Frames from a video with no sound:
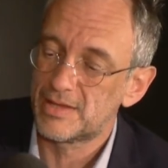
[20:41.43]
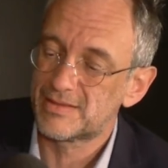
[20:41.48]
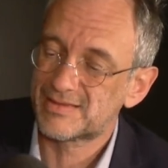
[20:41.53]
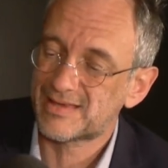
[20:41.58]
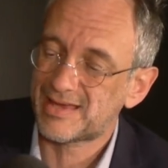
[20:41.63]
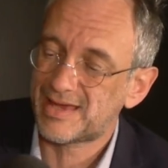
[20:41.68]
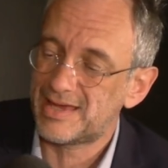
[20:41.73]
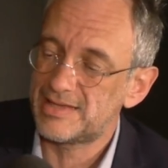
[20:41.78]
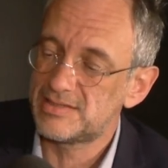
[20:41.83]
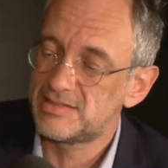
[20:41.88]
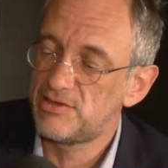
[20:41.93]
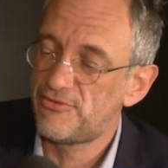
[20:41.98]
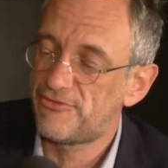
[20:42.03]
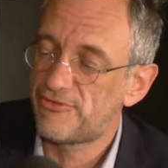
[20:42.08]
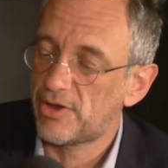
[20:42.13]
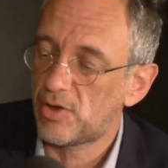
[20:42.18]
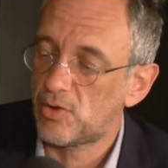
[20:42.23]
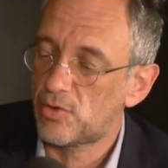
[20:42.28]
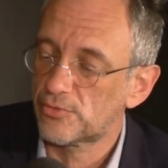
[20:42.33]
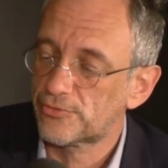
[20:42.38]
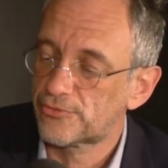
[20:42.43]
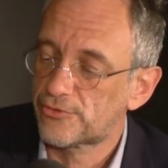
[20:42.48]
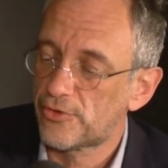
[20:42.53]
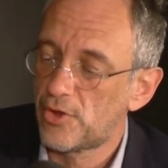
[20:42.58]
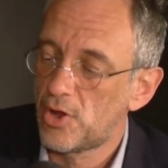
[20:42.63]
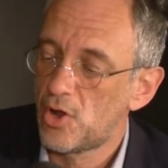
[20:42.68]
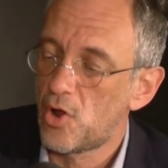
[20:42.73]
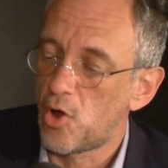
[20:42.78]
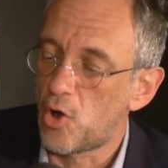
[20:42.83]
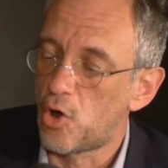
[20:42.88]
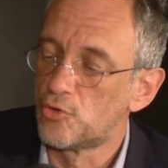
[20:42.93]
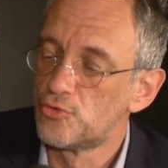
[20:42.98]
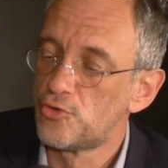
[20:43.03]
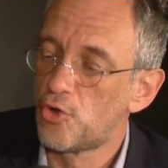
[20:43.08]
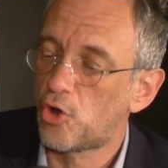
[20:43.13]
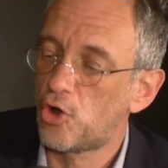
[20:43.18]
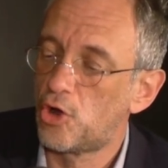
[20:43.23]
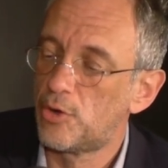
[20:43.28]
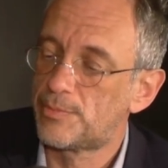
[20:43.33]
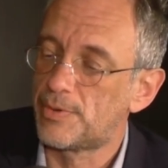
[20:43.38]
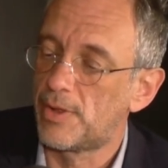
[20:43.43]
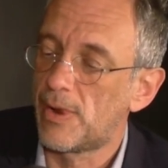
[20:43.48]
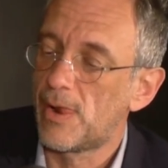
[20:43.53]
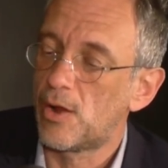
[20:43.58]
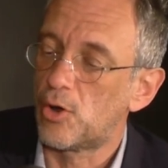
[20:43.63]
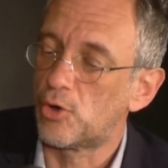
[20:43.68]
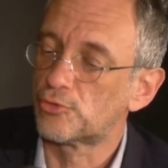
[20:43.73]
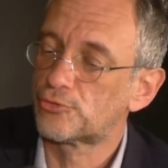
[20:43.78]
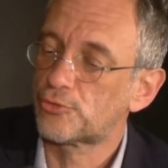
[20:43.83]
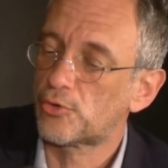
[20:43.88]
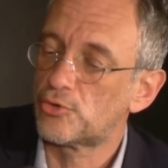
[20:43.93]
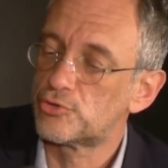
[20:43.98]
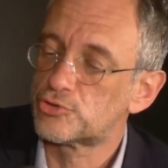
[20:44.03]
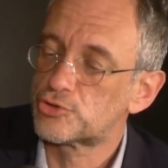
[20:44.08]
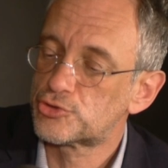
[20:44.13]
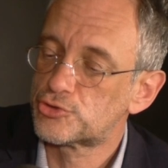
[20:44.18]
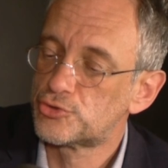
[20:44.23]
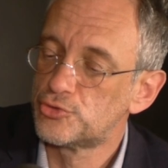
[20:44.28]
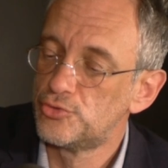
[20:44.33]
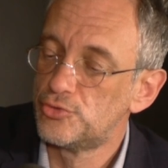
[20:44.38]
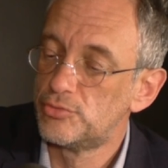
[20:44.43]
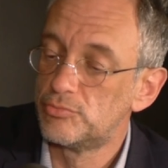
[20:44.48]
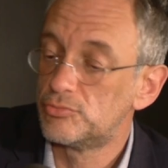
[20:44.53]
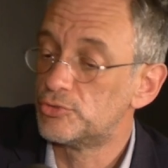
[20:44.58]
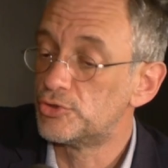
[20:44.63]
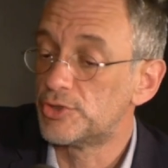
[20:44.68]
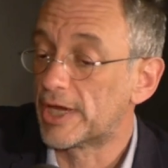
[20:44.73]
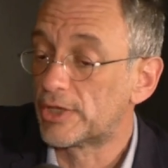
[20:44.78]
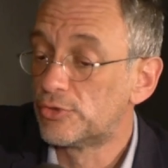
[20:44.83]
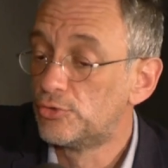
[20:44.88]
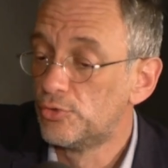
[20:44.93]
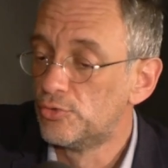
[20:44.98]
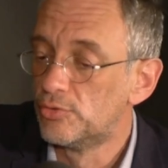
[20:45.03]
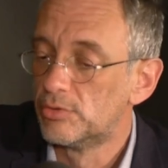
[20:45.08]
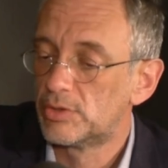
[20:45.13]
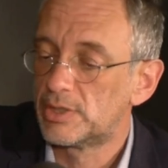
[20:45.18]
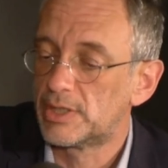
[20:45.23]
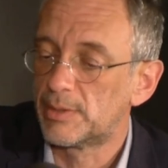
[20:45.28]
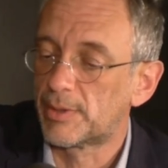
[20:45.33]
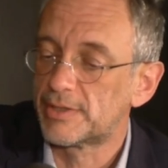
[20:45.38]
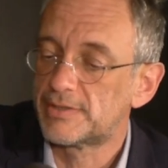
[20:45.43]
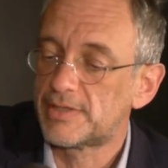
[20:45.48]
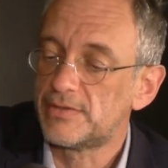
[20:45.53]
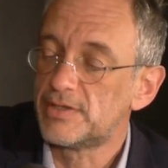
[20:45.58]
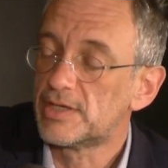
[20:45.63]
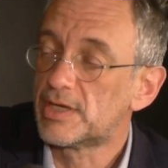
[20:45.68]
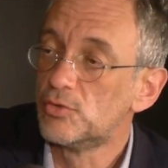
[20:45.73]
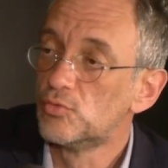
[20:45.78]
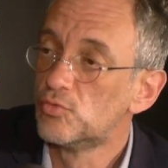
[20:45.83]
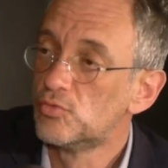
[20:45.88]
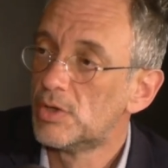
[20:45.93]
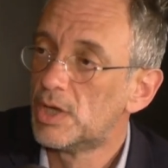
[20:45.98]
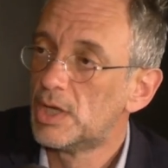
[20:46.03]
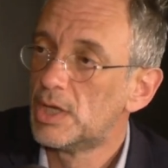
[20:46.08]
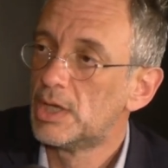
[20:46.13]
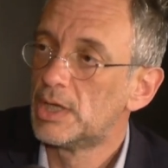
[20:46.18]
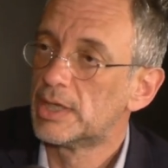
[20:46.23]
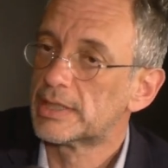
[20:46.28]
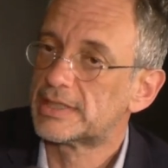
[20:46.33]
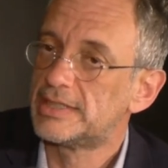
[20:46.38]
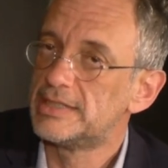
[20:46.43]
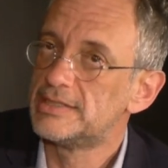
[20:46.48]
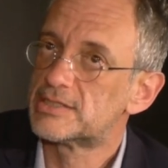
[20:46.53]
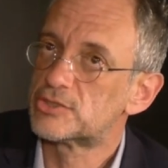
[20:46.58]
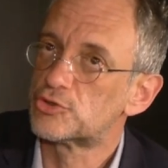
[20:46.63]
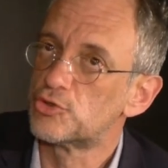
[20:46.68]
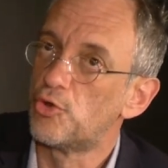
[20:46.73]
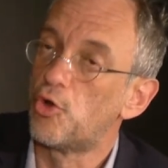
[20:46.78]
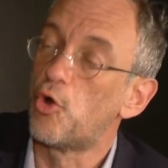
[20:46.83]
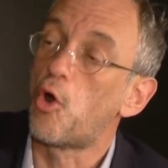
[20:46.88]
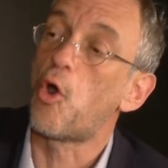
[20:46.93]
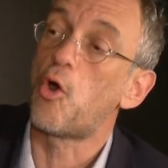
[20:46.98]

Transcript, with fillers: très différente en Europe entre ceux, il n'y en a que deux, les Britanniques et nous, qui se,